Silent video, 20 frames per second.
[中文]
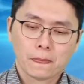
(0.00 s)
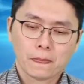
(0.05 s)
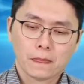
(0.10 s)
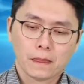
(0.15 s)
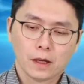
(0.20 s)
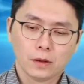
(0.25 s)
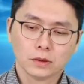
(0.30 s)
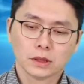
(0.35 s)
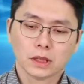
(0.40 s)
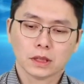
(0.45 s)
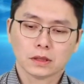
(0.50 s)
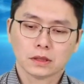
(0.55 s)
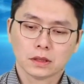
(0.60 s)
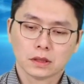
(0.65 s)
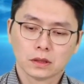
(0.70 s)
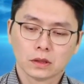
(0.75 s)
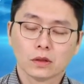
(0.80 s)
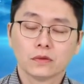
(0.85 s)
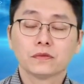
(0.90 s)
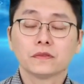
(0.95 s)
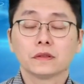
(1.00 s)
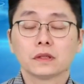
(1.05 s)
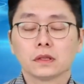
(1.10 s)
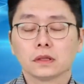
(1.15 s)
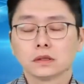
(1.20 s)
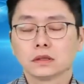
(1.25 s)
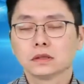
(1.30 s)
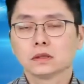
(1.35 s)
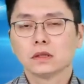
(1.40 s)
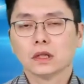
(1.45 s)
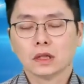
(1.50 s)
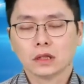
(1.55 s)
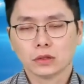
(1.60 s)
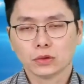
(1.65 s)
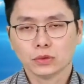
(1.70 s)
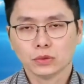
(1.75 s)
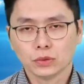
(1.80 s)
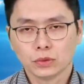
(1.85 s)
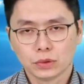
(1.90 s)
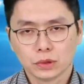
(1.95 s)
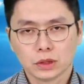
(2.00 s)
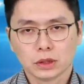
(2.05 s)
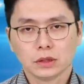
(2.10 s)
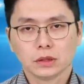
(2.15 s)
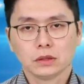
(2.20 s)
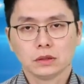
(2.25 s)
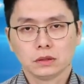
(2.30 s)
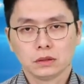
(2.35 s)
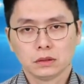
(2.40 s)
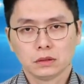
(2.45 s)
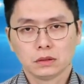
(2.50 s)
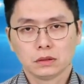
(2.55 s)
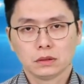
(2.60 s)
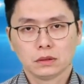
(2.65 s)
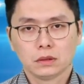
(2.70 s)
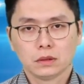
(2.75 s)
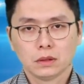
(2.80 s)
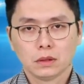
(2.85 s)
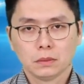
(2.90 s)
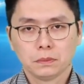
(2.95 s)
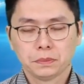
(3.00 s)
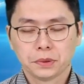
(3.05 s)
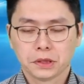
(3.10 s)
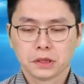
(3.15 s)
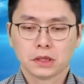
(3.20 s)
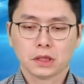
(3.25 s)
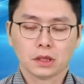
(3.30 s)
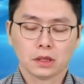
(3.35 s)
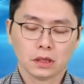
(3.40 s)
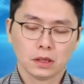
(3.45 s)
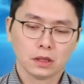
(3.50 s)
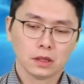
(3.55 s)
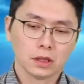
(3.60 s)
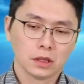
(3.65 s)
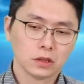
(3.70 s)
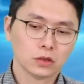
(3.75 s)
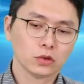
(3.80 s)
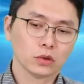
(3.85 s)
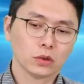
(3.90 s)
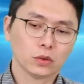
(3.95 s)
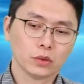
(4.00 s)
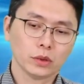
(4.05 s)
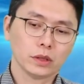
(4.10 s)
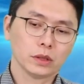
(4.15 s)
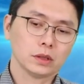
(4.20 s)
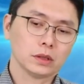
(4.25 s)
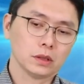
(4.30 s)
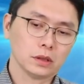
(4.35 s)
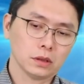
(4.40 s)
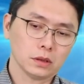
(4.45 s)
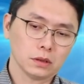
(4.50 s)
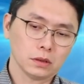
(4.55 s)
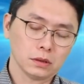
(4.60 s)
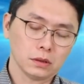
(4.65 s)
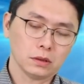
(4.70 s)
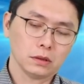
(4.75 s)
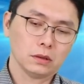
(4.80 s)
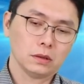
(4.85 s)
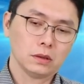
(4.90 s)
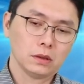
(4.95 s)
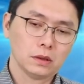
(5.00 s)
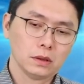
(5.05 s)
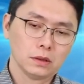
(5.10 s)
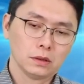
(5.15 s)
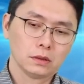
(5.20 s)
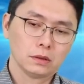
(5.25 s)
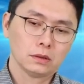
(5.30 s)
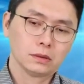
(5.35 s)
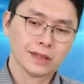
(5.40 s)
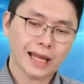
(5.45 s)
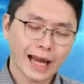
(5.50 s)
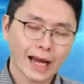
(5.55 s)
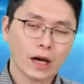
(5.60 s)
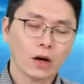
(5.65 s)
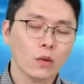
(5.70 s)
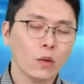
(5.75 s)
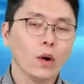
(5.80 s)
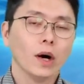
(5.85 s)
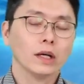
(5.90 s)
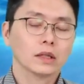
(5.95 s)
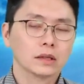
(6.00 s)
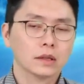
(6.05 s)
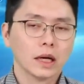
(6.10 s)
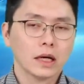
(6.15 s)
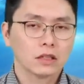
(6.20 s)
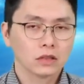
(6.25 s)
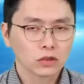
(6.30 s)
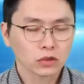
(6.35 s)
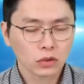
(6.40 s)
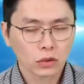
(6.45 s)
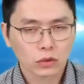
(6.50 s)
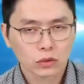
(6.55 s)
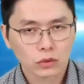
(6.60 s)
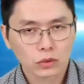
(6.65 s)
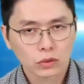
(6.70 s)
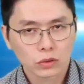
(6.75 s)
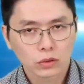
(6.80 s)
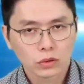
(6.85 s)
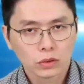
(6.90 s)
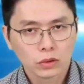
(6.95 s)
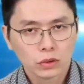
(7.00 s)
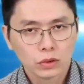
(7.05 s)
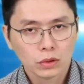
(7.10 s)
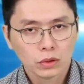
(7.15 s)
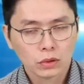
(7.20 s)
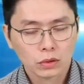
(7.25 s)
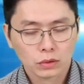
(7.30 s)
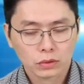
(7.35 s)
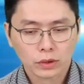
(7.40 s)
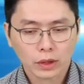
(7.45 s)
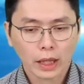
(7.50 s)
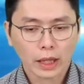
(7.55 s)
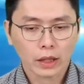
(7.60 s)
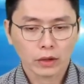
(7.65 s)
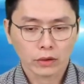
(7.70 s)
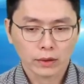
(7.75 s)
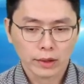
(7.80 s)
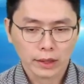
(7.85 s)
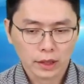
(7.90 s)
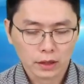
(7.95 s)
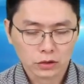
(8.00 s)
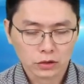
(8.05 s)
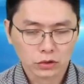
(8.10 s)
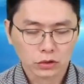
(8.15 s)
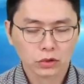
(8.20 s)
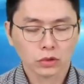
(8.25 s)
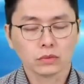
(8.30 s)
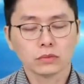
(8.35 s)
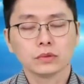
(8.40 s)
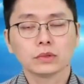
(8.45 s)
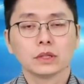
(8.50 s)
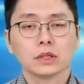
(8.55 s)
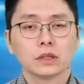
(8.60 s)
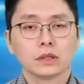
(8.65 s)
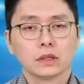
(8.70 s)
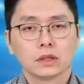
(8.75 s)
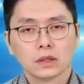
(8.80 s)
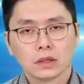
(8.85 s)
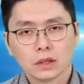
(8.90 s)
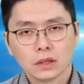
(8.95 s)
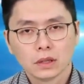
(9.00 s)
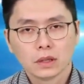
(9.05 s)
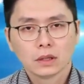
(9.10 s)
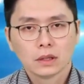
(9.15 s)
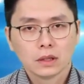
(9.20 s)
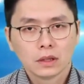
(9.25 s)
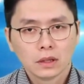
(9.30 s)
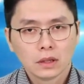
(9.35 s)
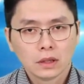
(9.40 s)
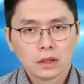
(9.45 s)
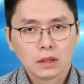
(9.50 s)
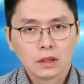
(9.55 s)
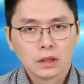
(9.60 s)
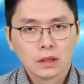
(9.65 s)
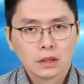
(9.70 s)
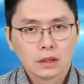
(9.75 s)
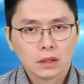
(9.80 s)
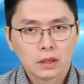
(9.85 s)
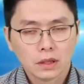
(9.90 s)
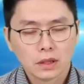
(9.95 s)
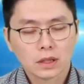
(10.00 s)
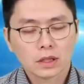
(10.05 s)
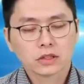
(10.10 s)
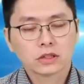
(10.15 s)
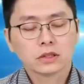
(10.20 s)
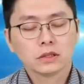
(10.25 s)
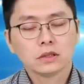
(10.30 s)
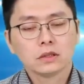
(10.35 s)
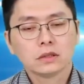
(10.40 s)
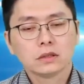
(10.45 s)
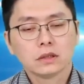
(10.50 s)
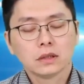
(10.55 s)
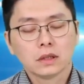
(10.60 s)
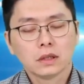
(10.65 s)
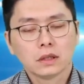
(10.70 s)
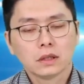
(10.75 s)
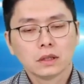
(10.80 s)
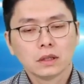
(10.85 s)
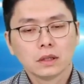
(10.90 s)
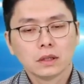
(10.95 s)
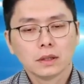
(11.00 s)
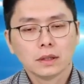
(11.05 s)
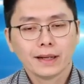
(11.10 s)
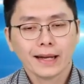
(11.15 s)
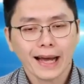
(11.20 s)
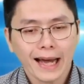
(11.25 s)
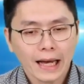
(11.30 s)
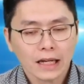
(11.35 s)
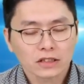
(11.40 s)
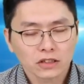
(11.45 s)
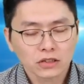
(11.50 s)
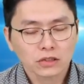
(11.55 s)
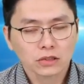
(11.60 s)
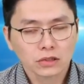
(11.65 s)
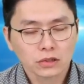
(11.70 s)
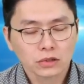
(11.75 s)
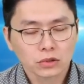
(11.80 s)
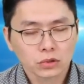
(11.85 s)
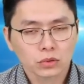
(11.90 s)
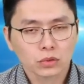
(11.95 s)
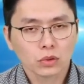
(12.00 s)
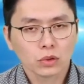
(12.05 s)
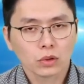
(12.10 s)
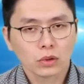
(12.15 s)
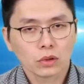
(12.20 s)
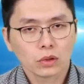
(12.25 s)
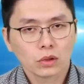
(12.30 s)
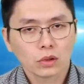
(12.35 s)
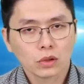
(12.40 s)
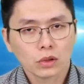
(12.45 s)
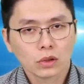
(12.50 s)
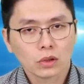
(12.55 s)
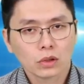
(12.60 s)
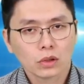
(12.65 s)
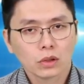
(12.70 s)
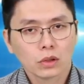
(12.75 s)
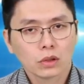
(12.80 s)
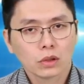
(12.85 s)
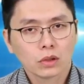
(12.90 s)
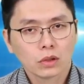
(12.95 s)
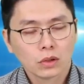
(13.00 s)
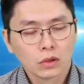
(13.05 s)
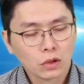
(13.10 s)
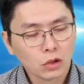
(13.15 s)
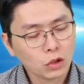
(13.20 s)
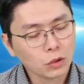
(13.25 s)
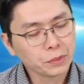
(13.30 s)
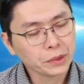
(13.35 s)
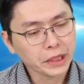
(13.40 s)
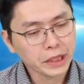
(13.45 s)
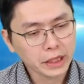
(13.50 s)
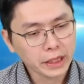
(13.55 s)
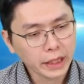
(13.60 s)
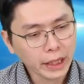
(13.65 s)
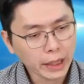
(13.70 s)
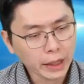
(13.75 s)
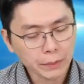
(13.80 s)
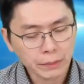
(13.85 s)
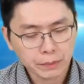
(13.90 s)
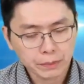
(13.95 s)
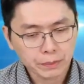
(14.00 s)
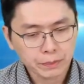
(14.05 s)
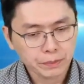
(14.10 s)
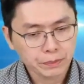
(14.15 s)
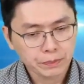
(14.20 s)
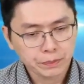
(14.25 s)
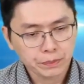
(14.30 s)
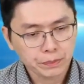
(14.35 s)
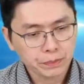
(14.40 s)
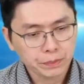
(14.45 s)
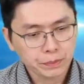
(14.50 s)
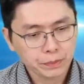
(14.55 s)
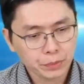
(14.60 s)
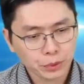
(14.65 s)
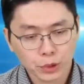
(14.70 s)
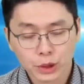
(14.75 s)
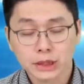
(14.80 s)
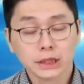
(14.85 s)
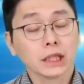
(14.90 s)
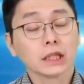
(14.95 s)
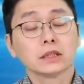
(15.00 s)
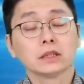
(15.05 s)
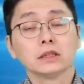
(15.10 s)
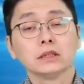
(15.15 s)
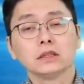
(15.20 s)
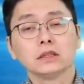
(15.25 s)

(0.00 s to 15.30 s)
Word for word: 那我想这个都符合市场的预期，并且呢，联准会的谈话当中，大概有2个重点，一个是暗示说后面应该不会再升